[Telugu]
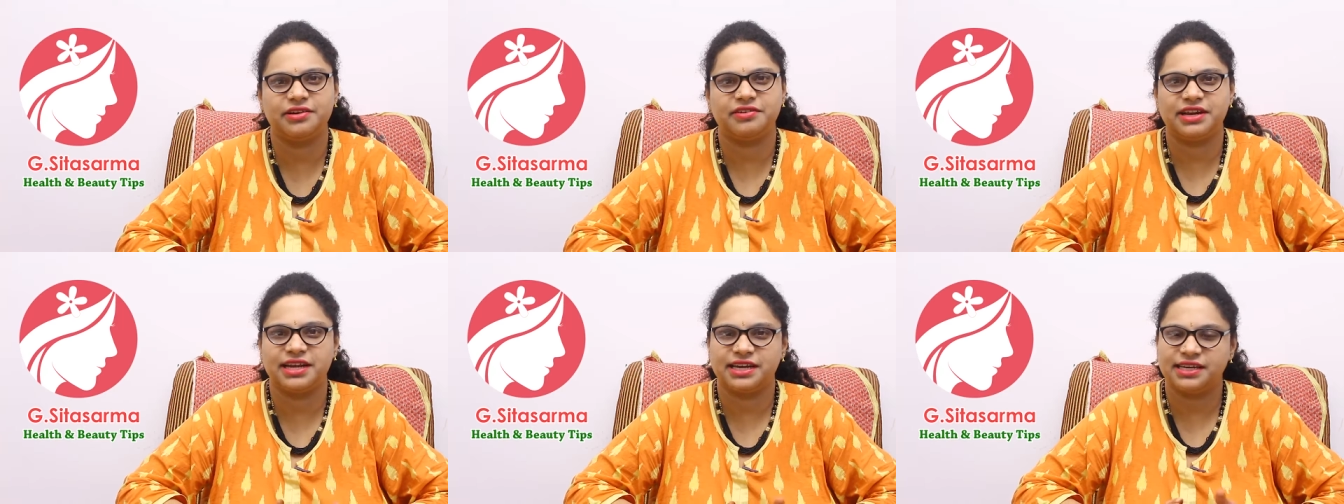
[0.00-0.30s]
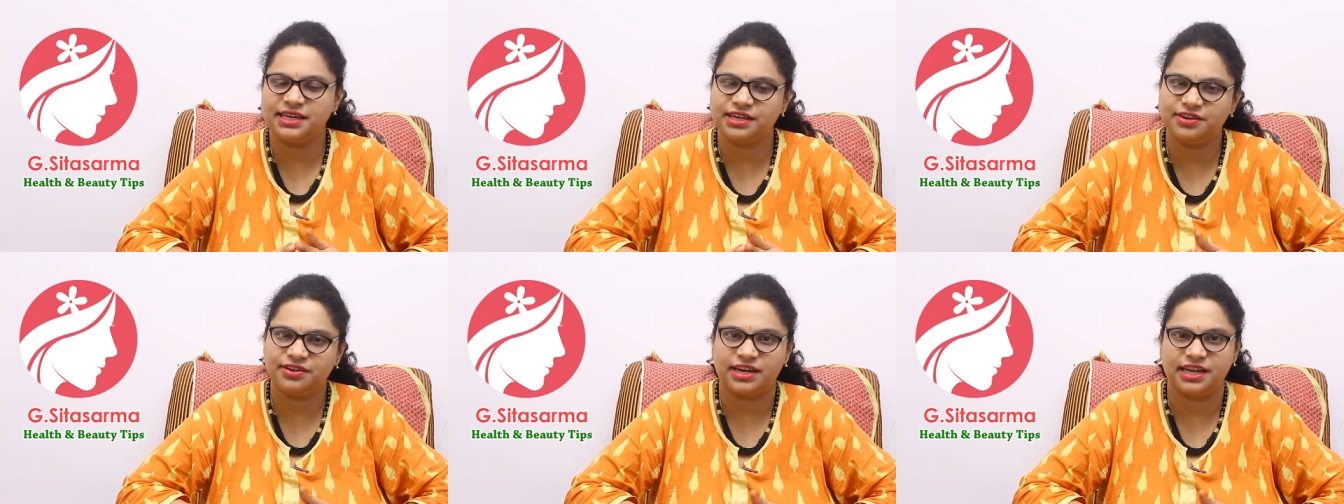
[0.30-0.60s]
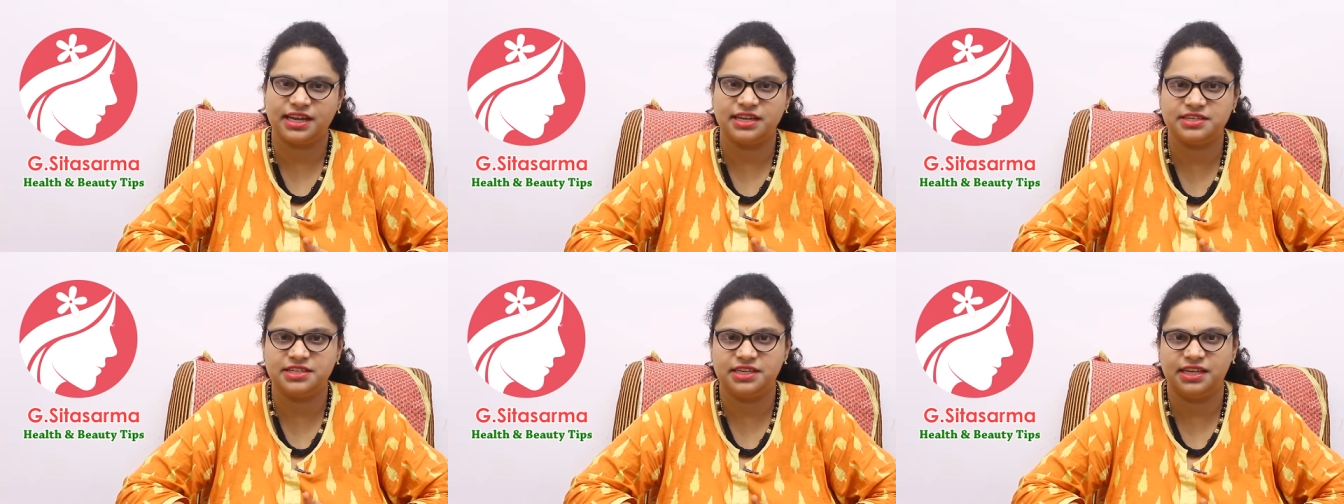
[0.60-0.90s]
లేవడానికి
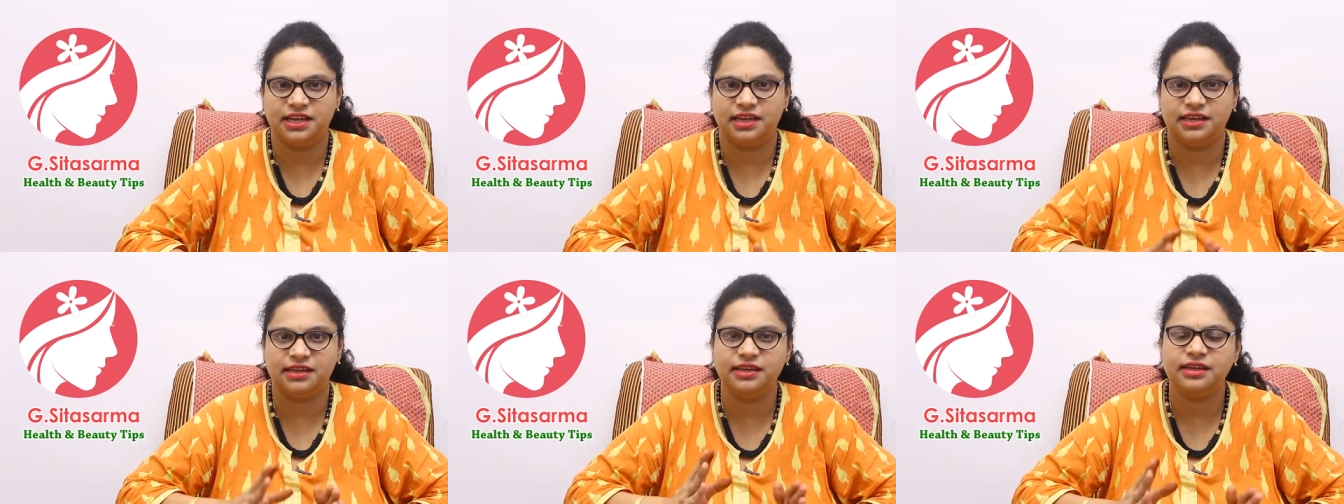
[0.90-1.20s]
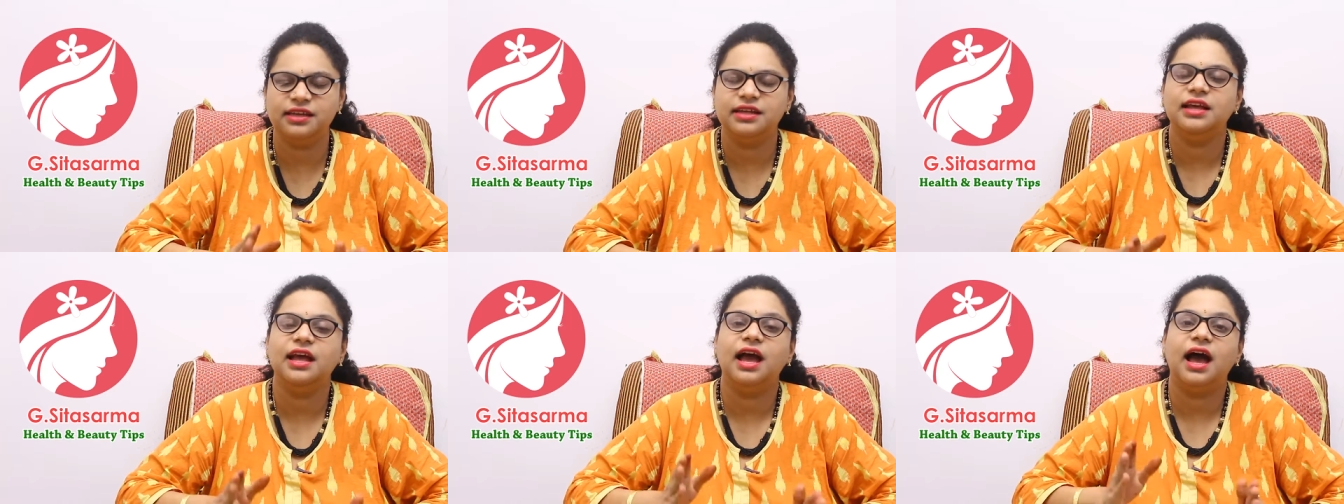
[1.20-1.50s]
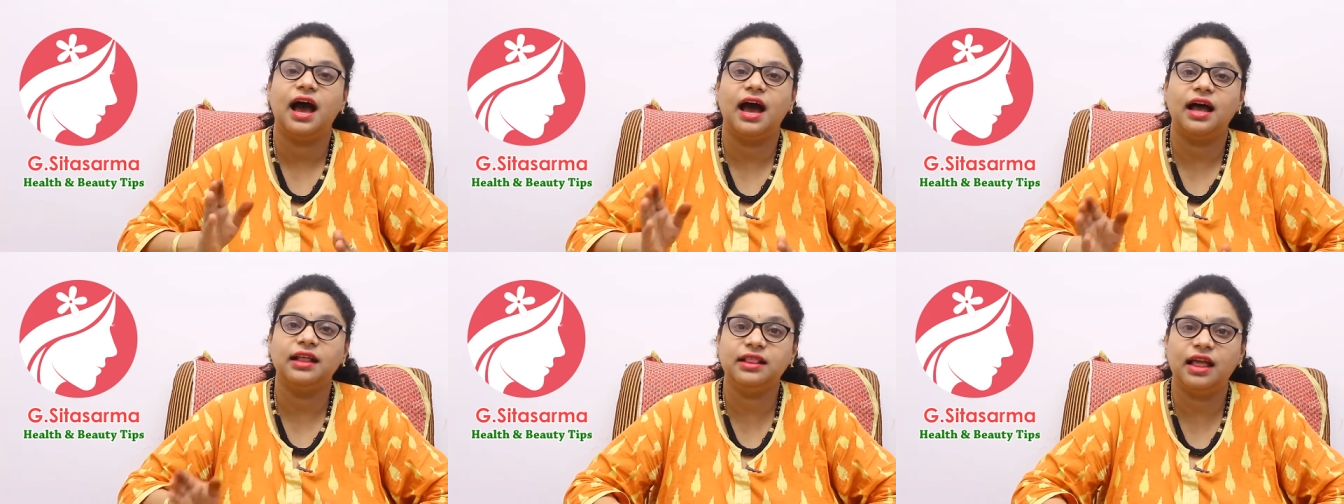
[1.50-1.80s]
ట్రై చేయాలి
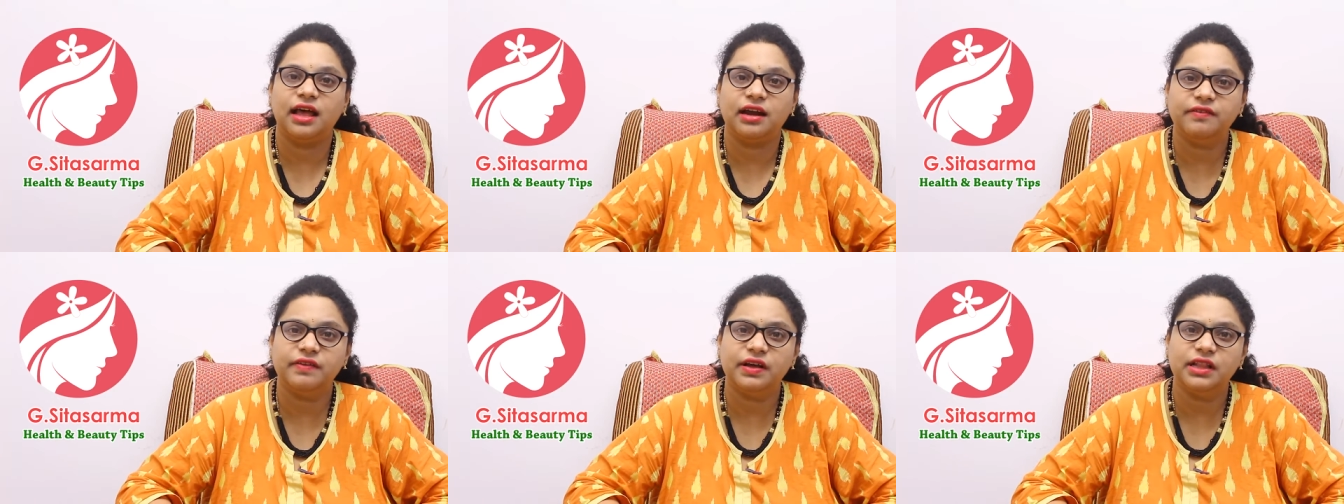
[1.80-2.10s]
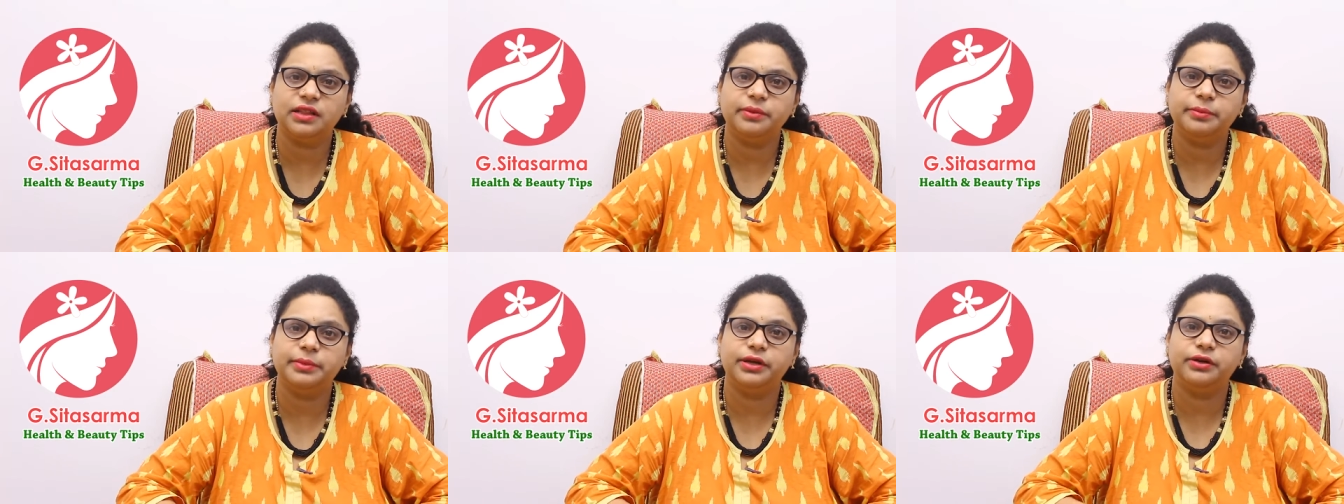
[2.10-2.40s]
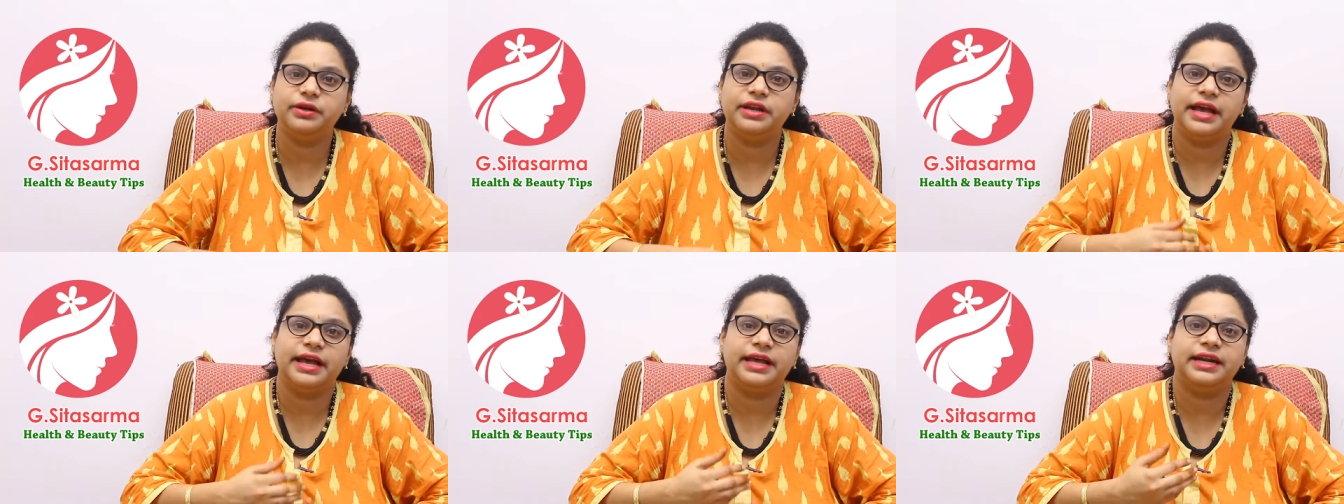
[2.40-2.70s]
ఆ తర్వాత
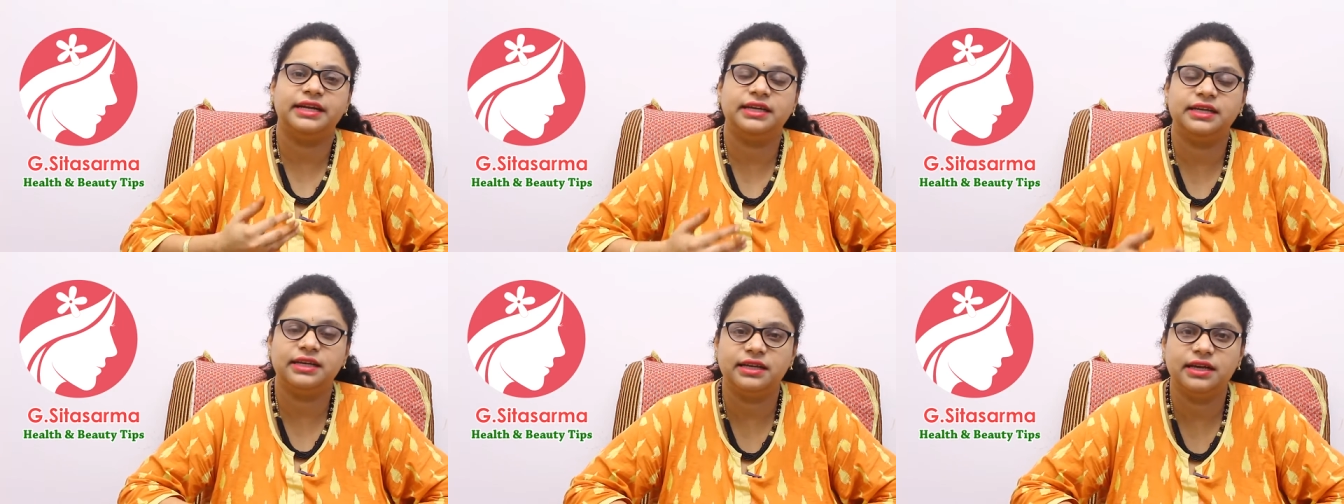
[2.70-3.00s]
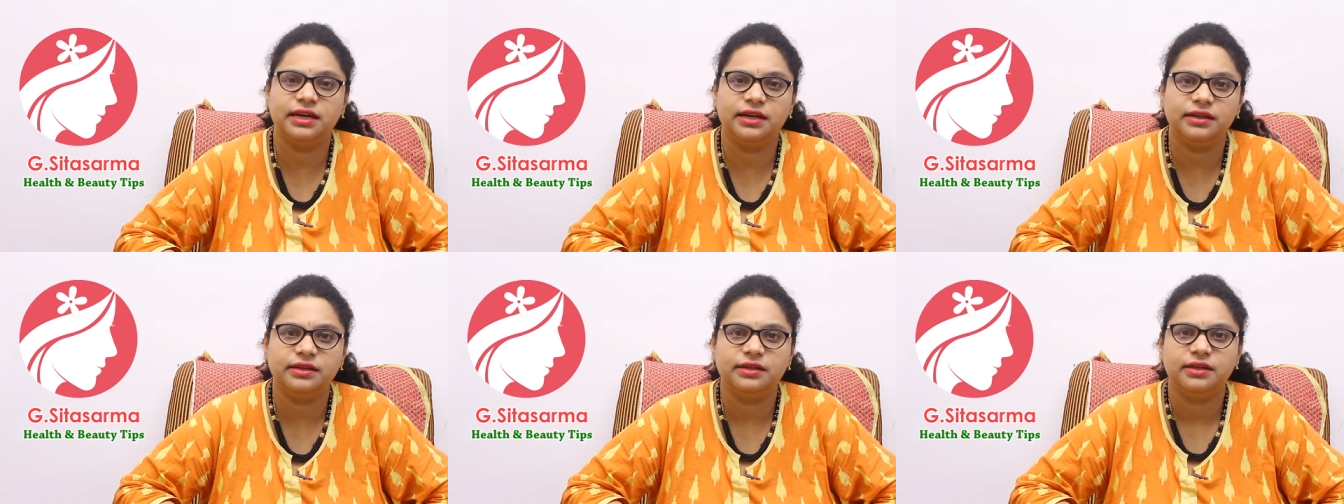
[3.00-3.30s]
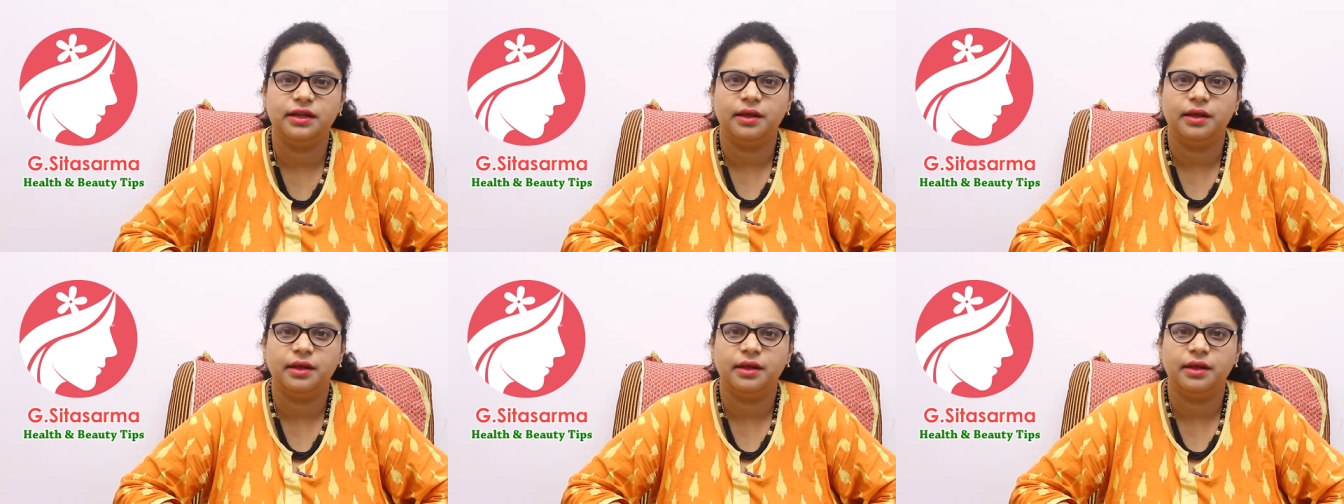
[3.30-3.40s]
మీరు డైరెక్ట్గా